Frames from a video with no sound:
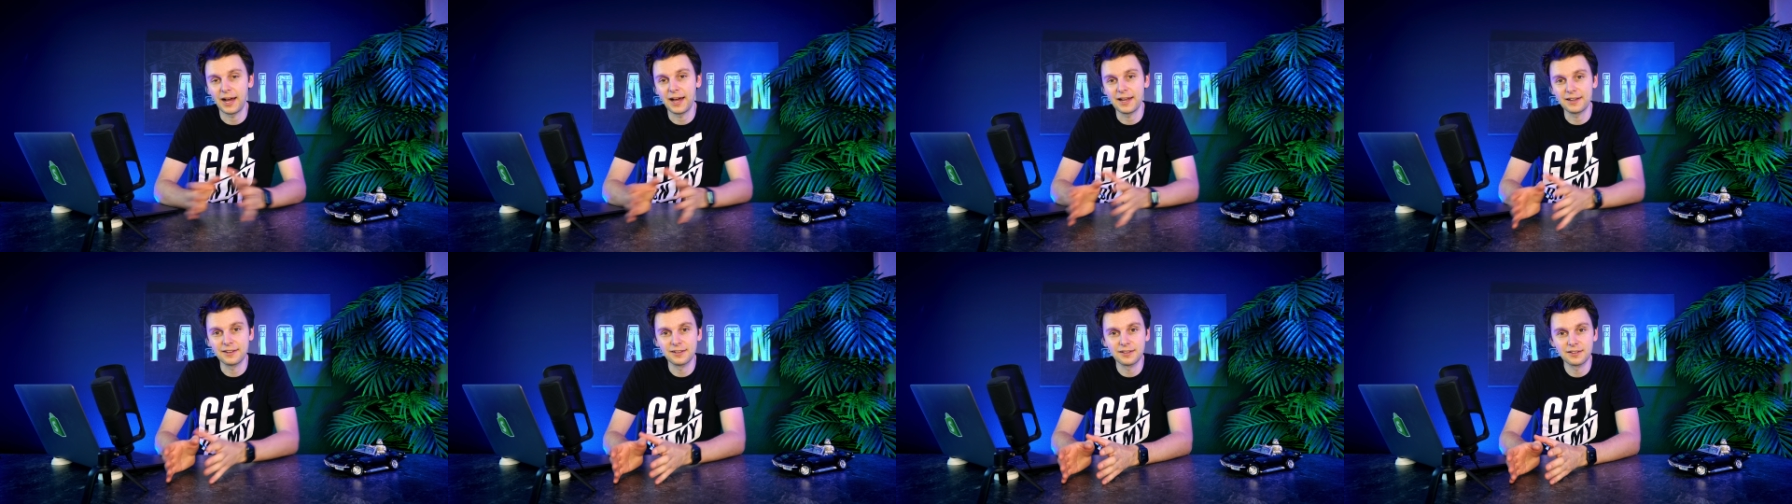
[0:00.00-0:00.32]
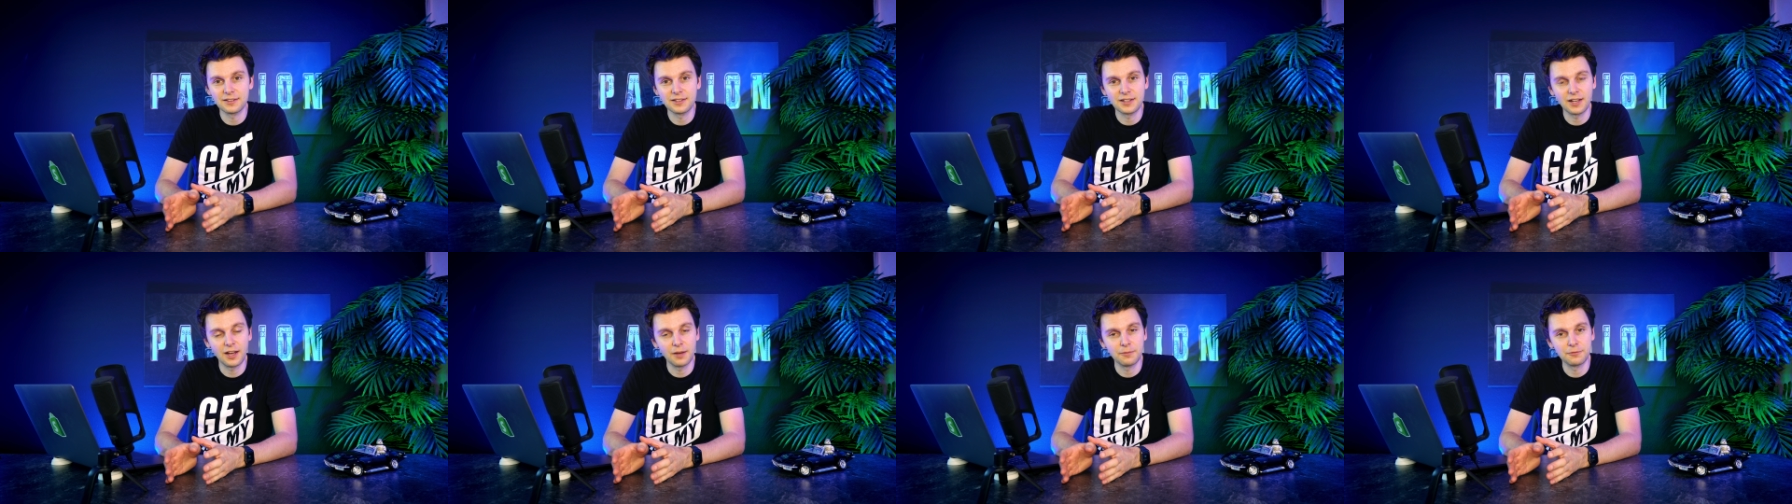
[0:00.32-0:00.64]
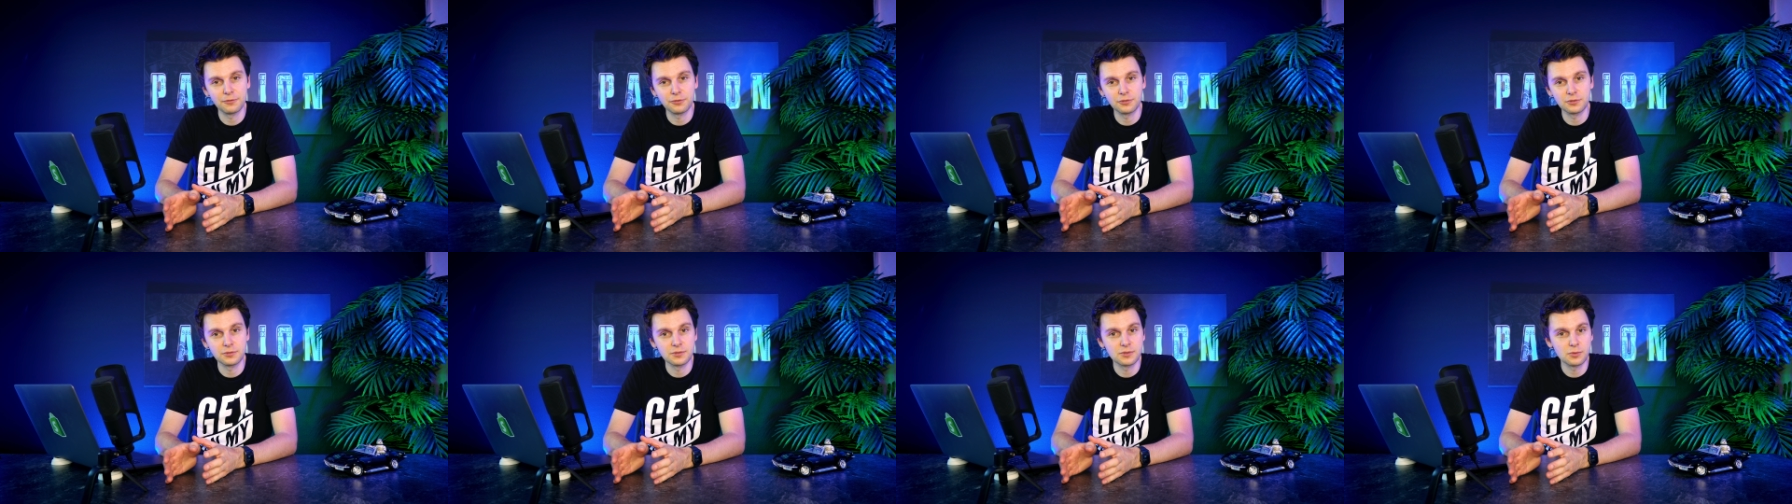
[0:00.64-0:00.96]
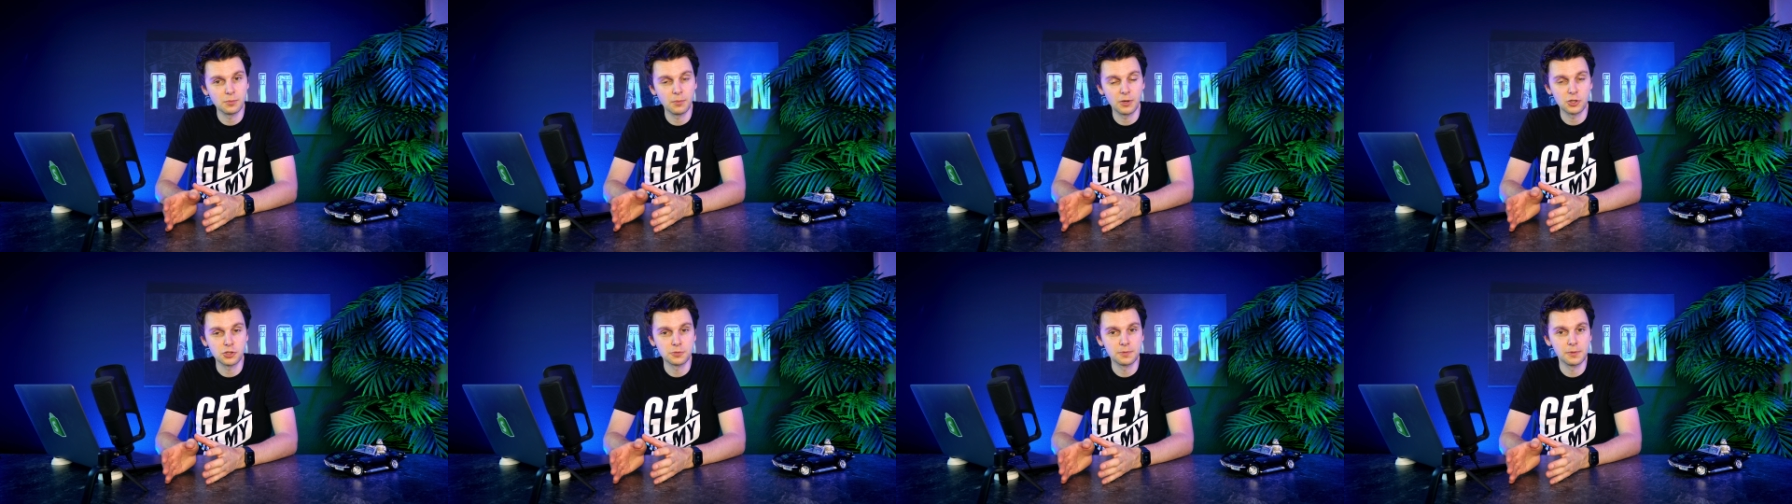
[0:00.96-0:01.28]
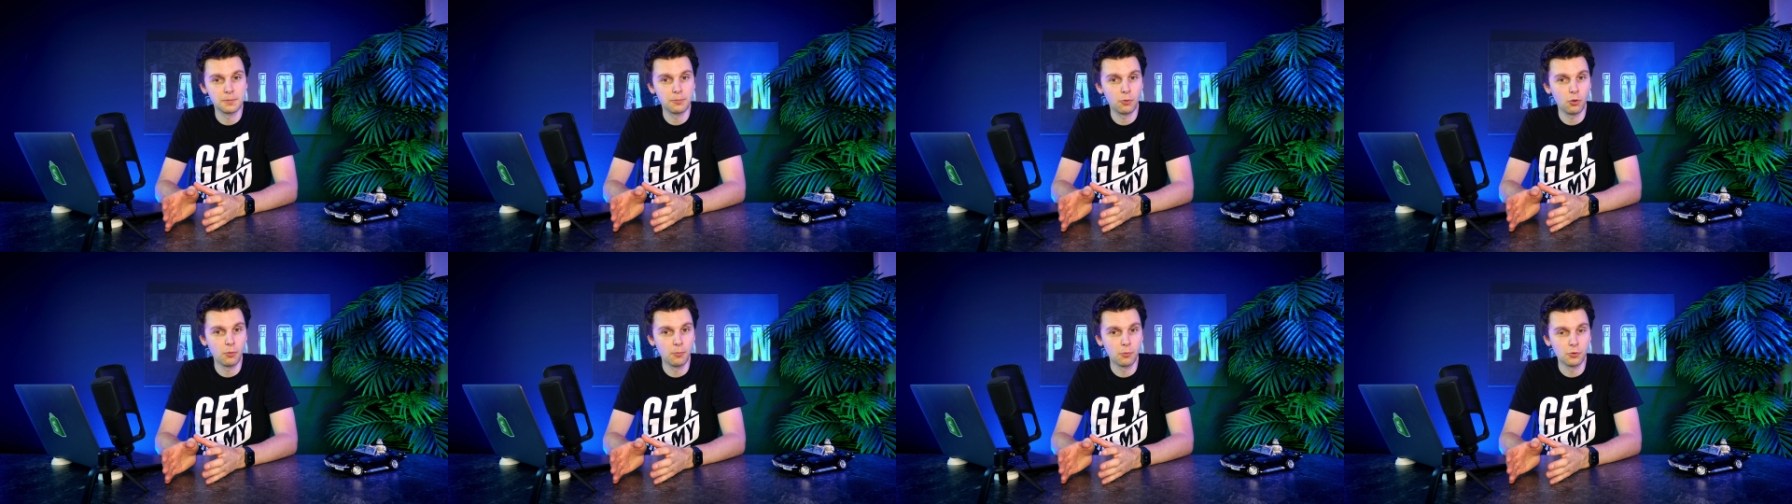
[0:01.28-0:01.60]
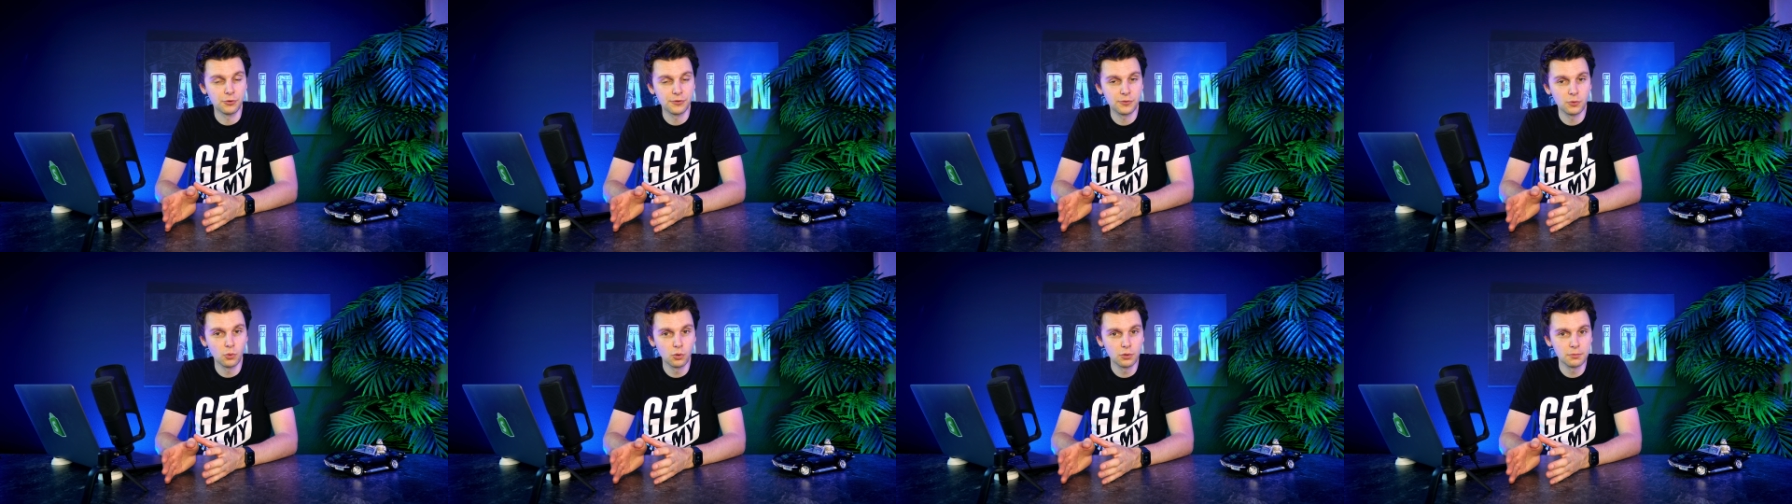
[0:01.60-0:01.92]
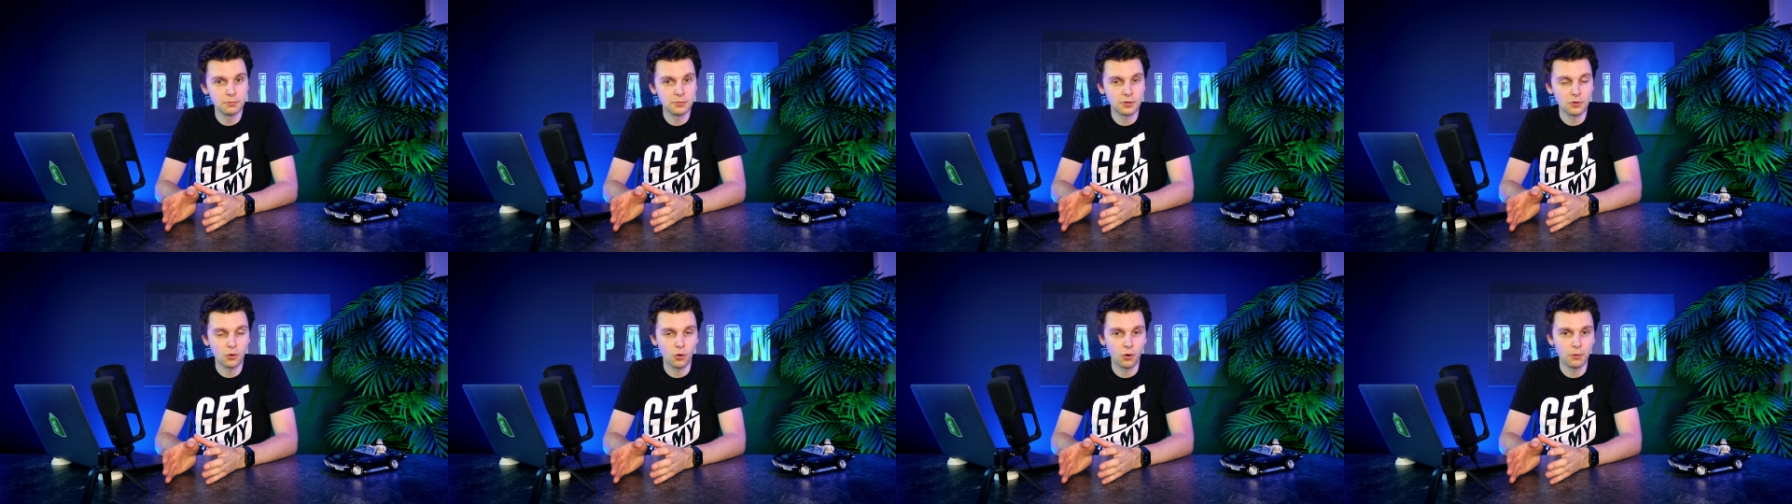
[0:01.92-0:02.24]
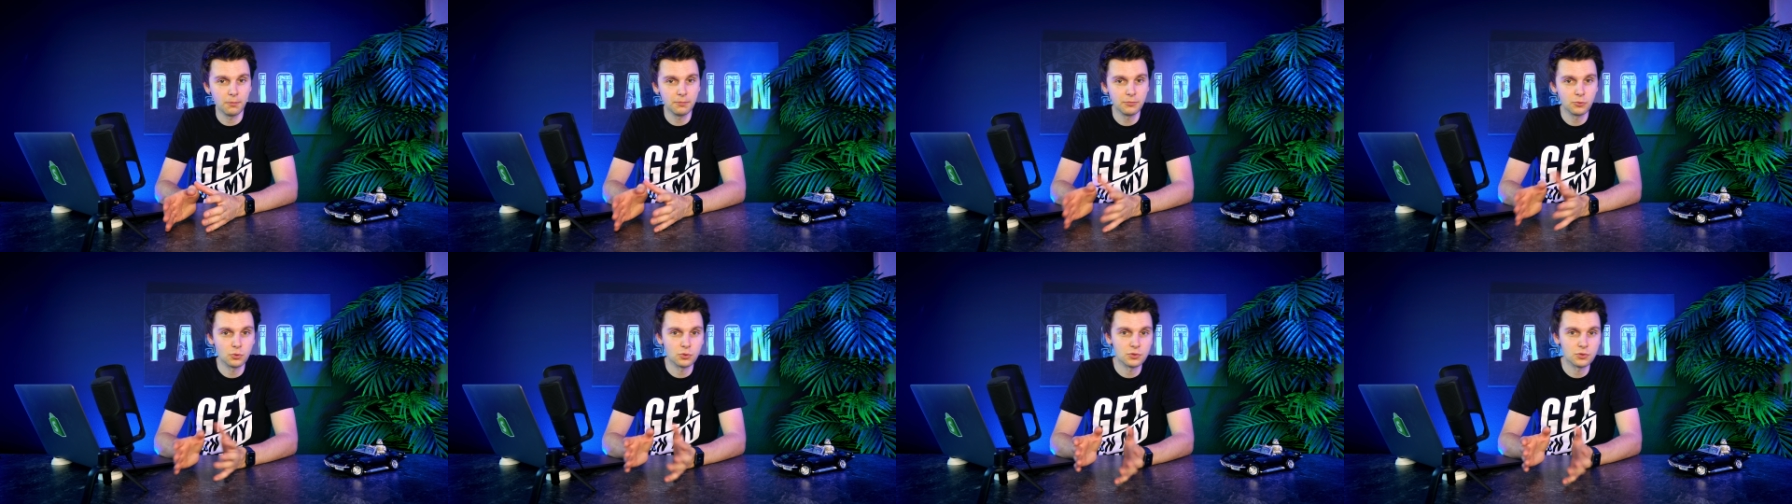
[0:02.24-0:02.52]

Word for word: Andere, die haben zum Beispiel Promotionen bekommen